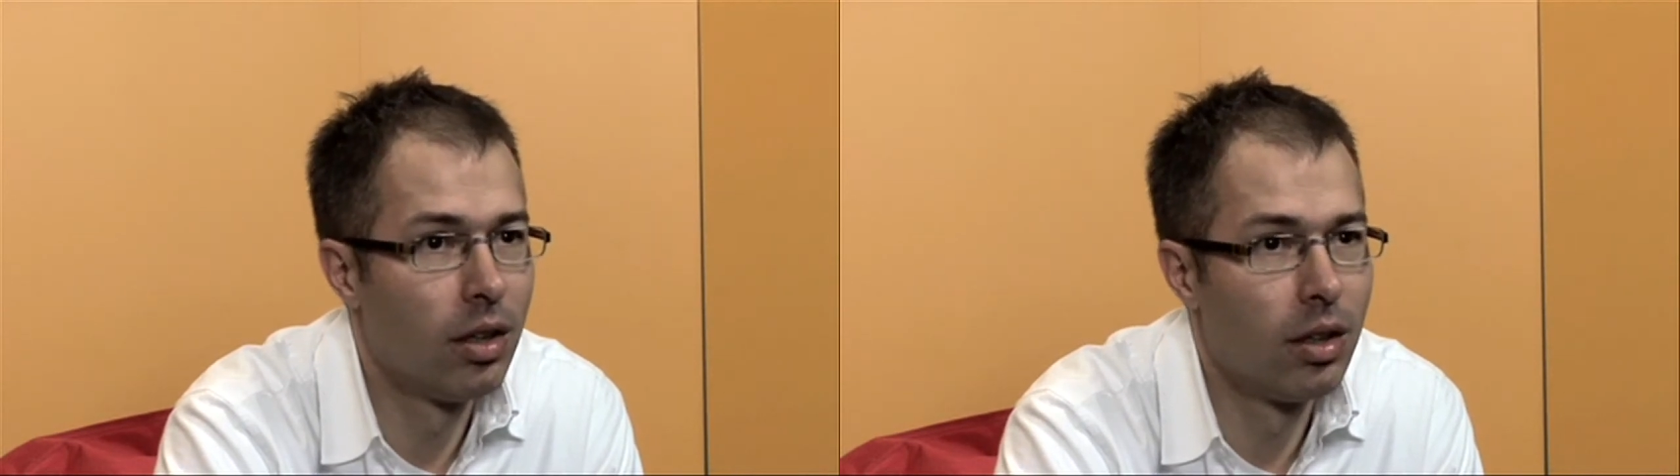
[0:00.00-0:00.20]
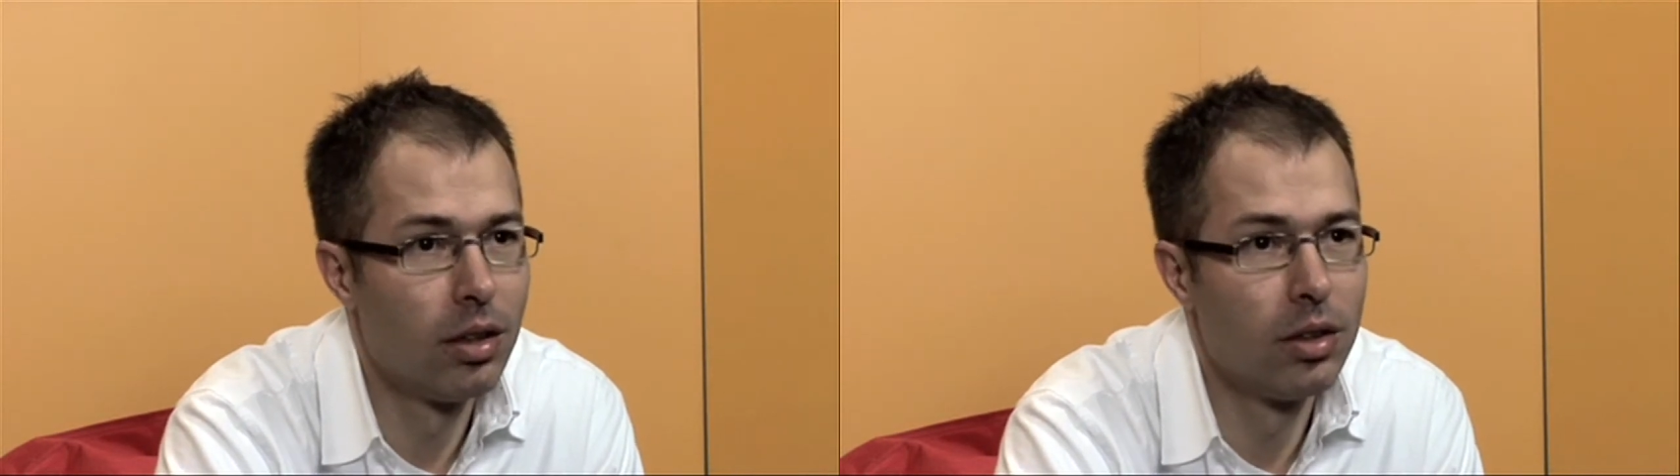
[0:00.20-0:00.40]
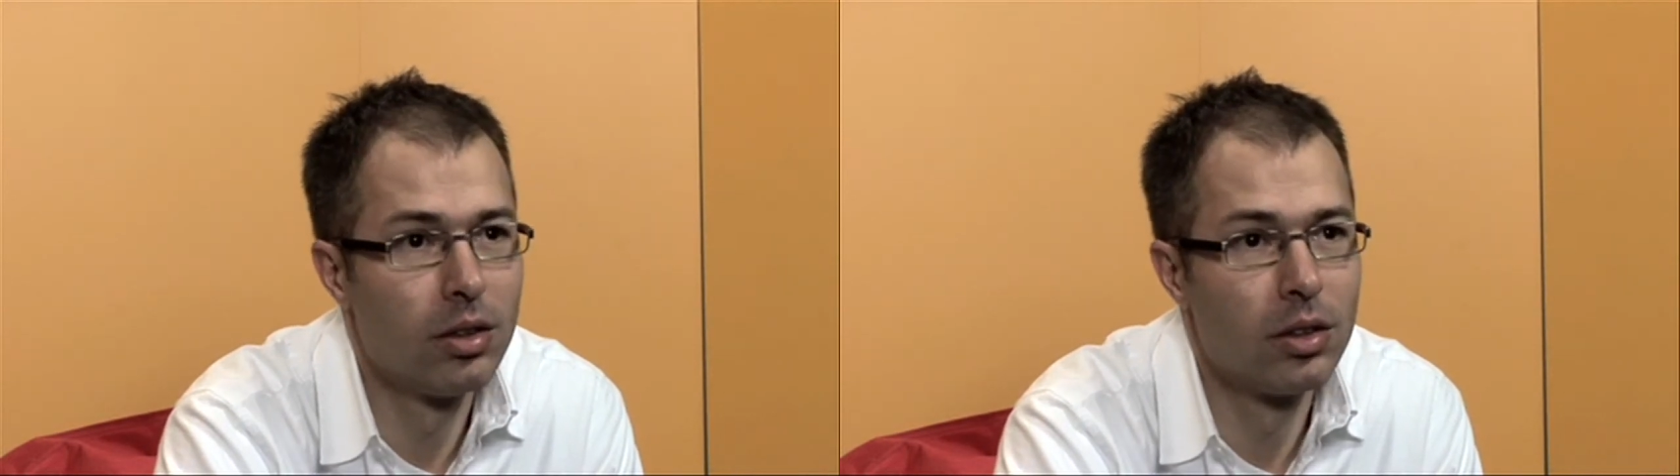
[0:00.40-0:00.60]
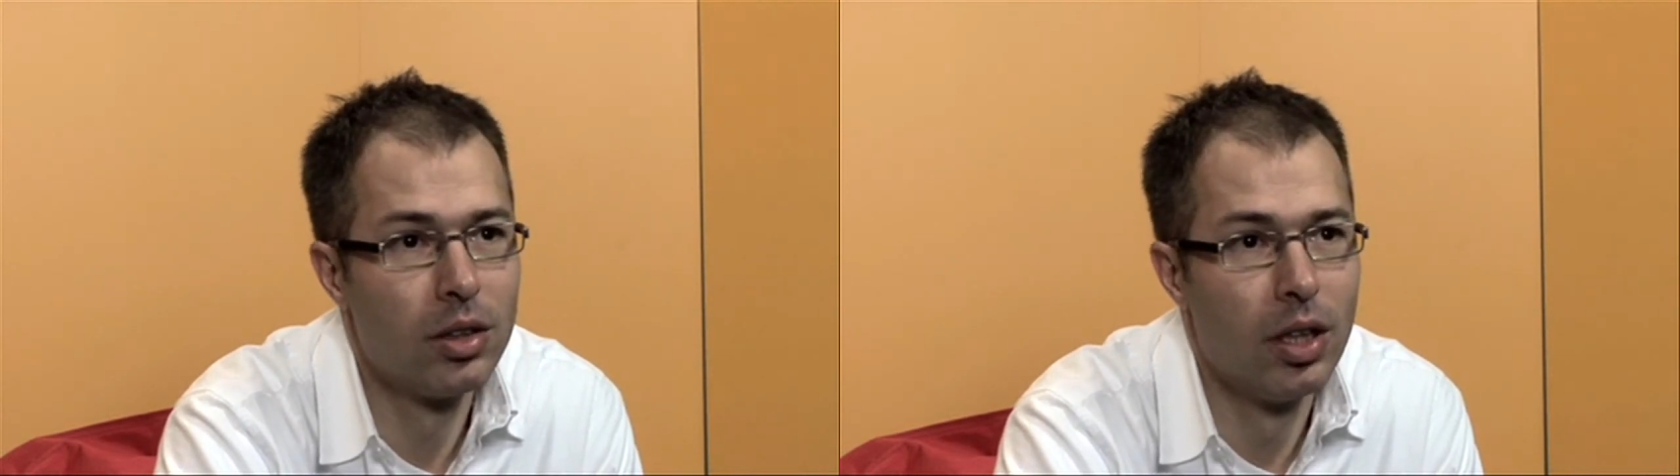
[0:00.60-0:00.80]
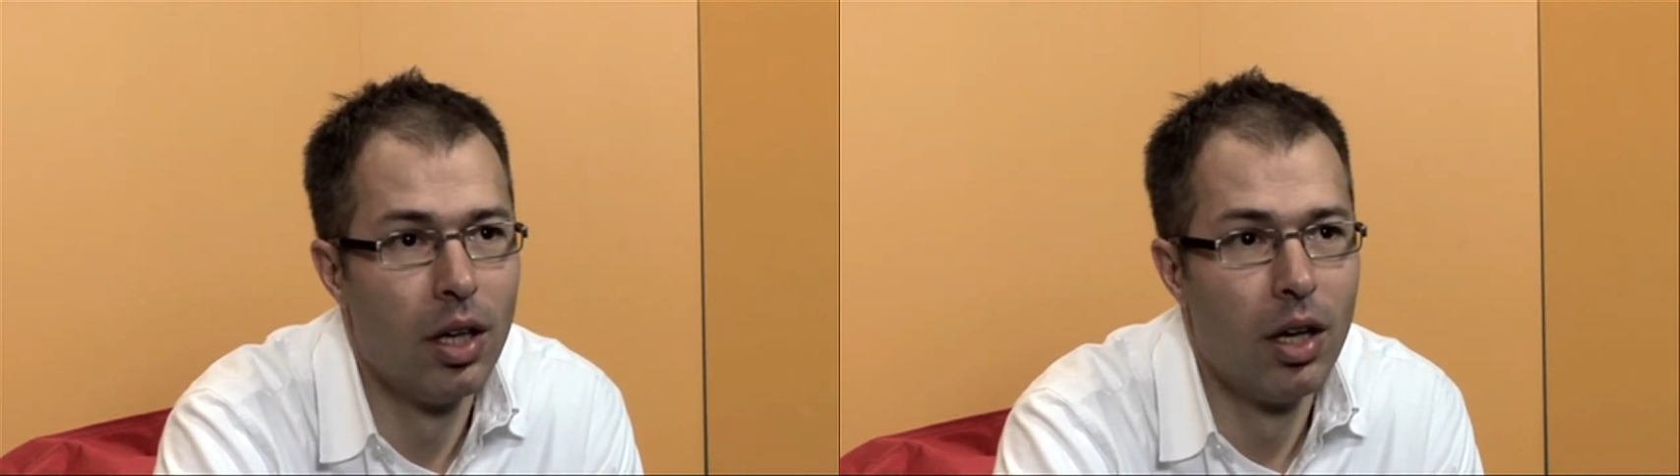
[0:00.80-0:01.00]
äh,
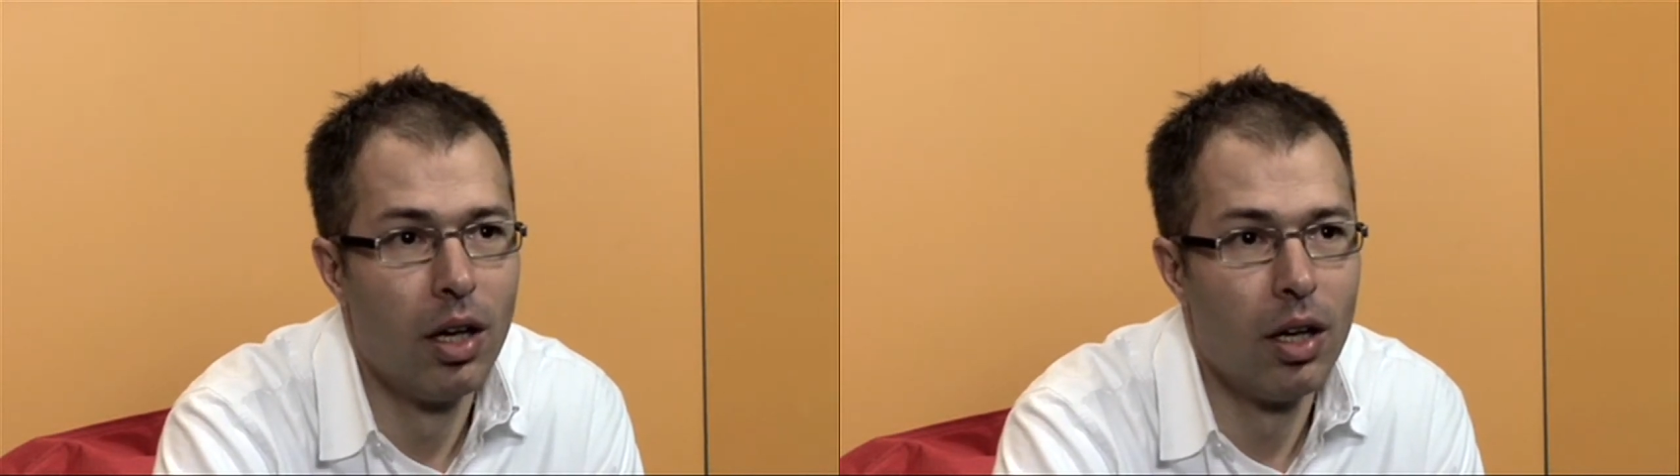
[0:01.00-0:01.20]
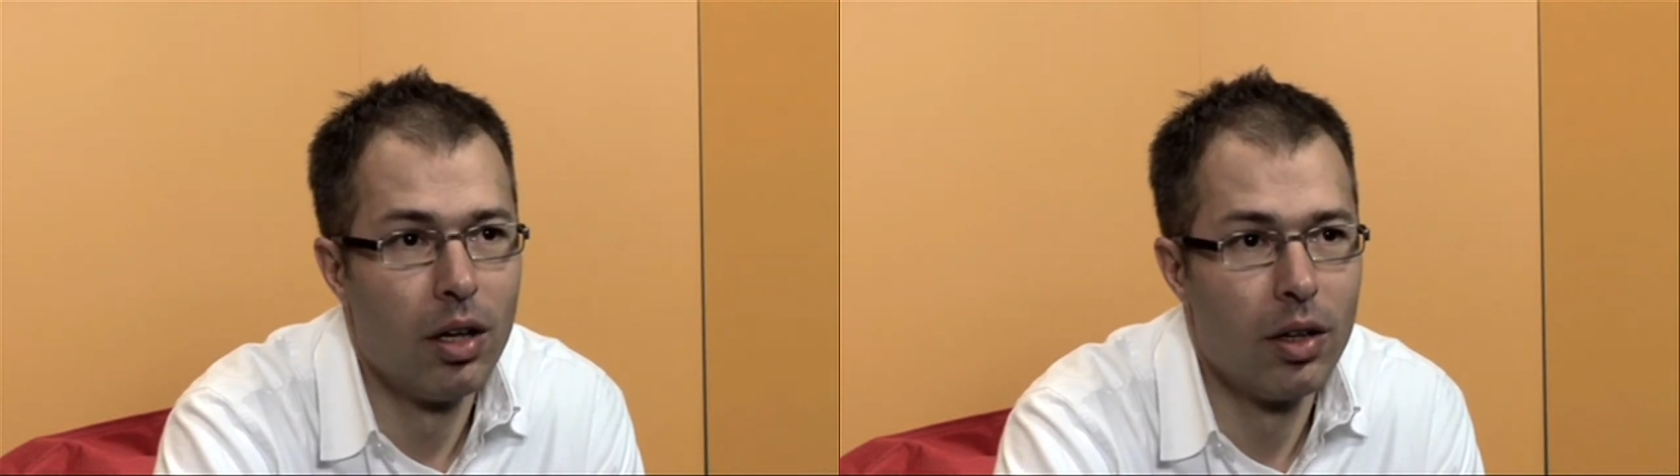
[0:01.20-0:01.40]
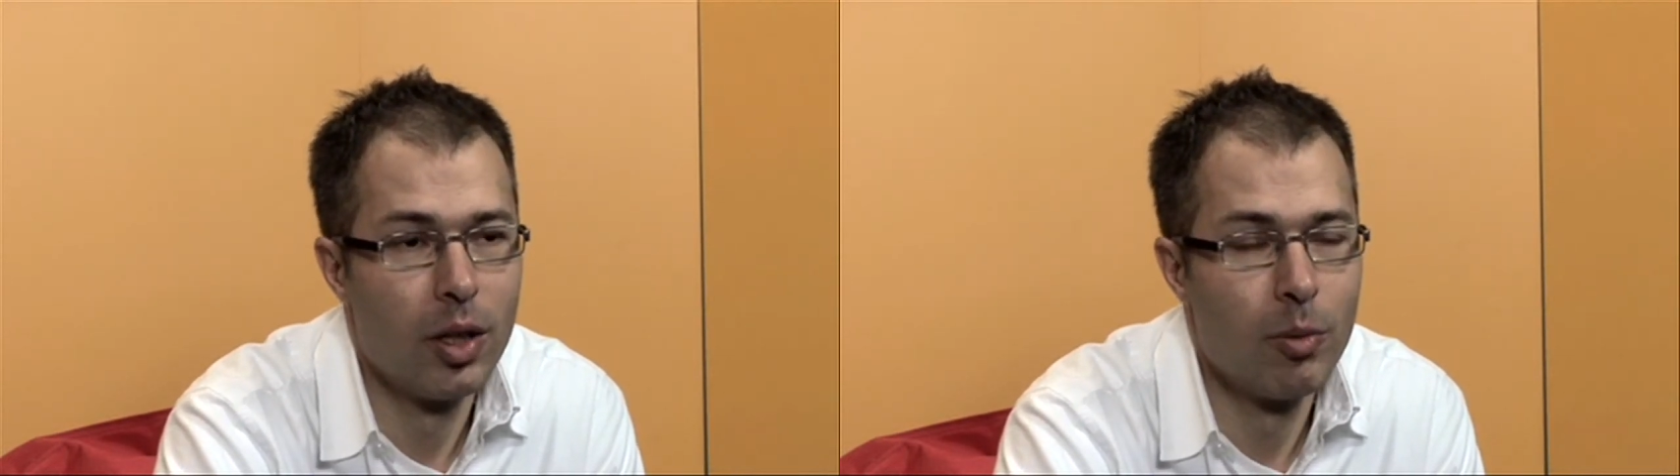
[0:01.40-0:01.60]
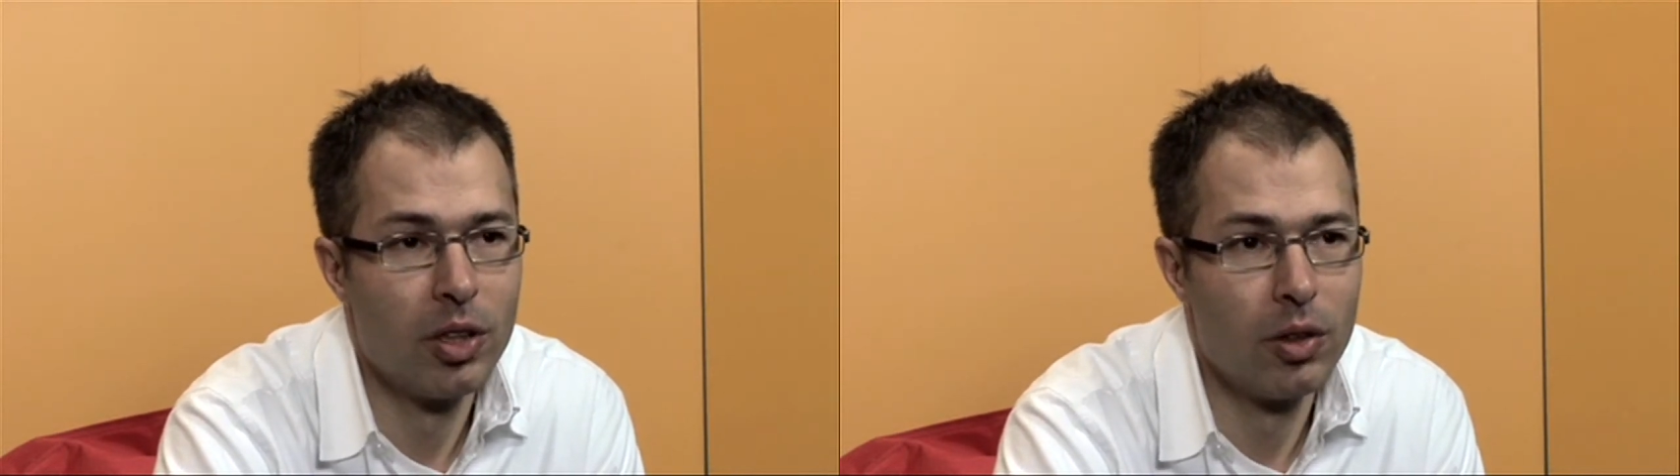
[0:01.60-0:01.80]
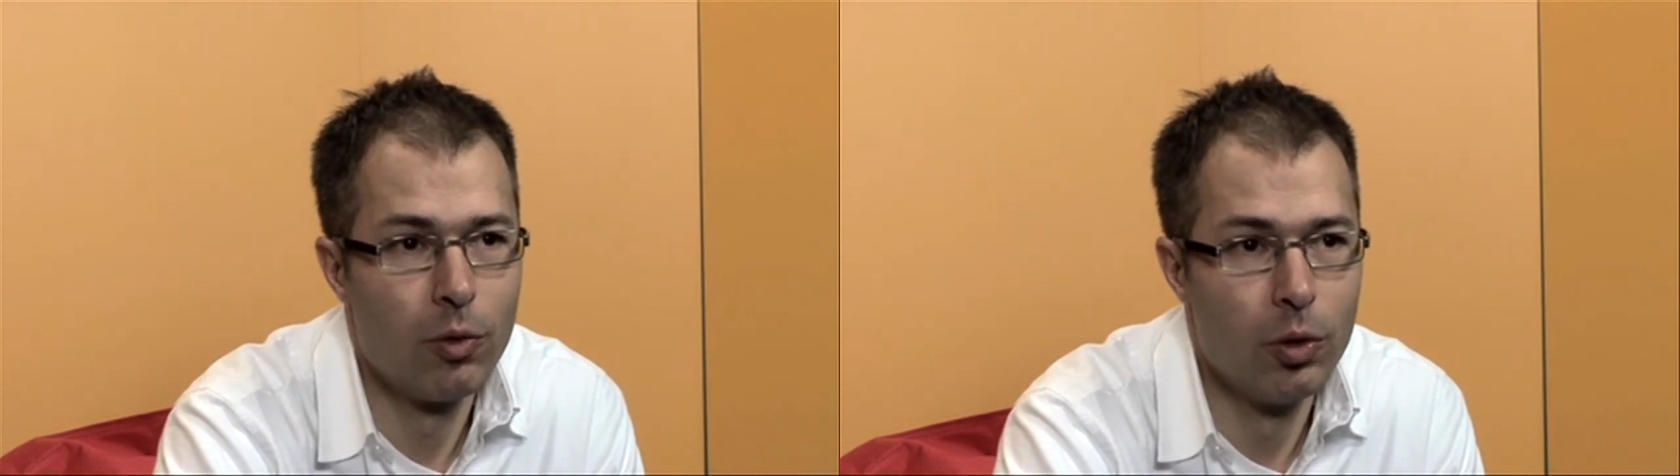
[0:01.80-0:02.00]
äh,
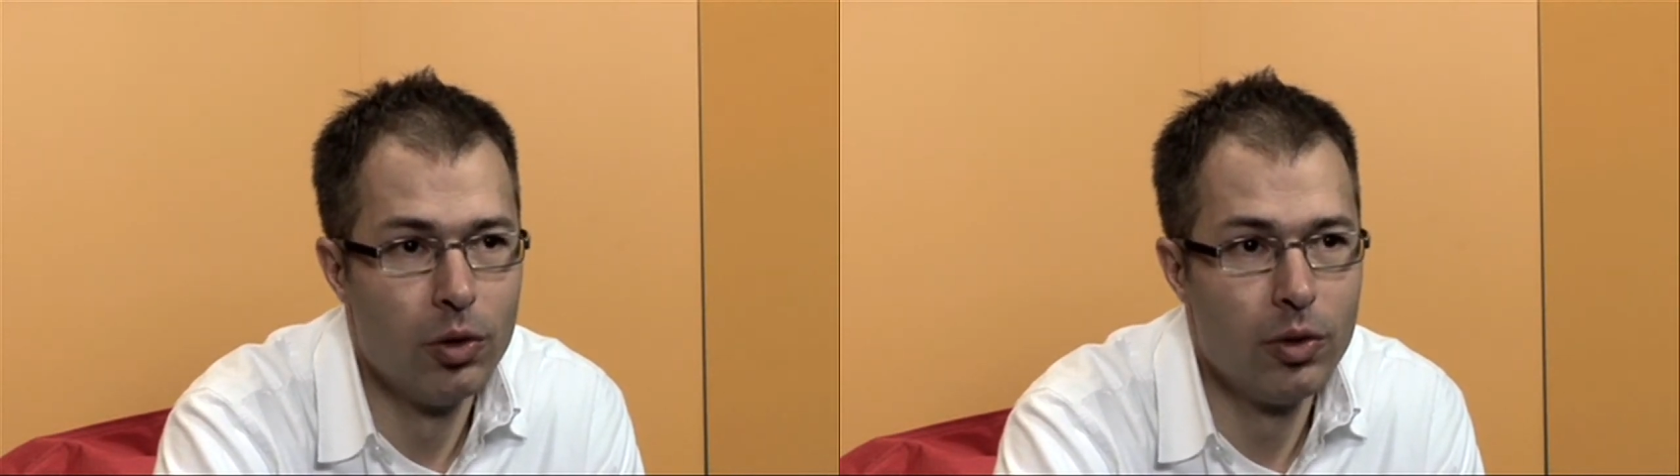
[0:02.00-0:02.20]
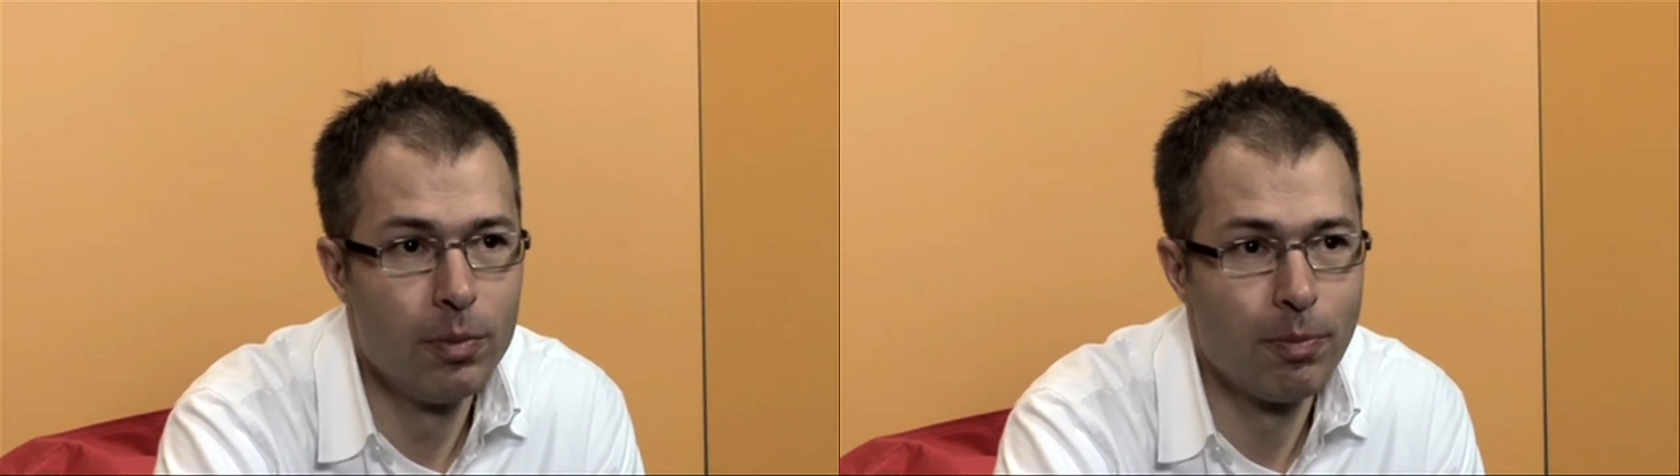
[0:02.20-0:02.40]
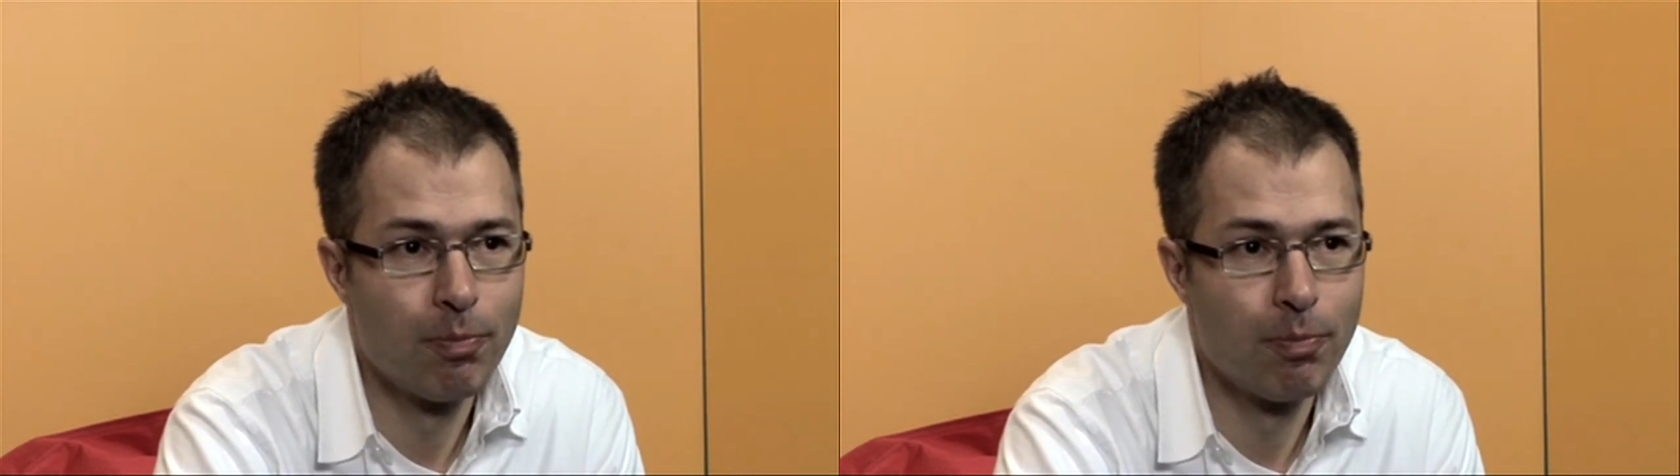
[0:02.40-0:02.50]
jemanden gefunden.